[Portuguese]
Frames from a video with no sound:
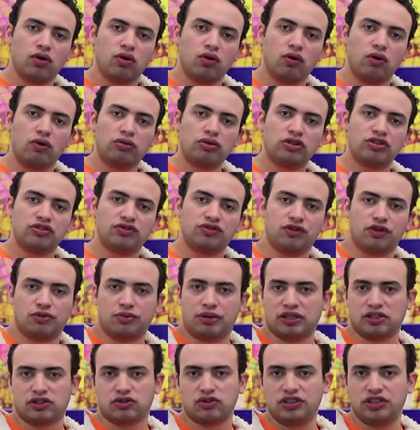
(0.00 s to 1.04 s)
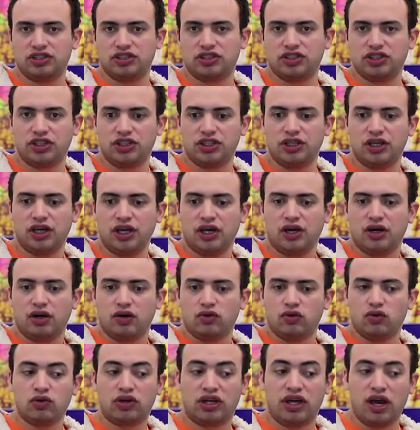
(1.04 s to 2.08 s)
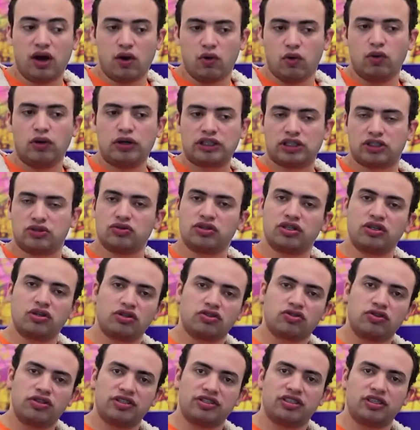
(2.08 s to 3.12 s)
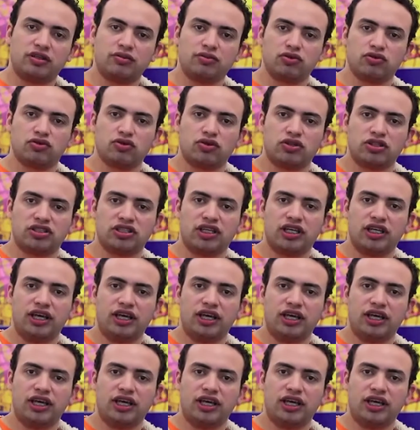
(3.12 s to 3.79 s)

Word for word: ou de formações de, do que é hoje, do que nós conhecemos hoje.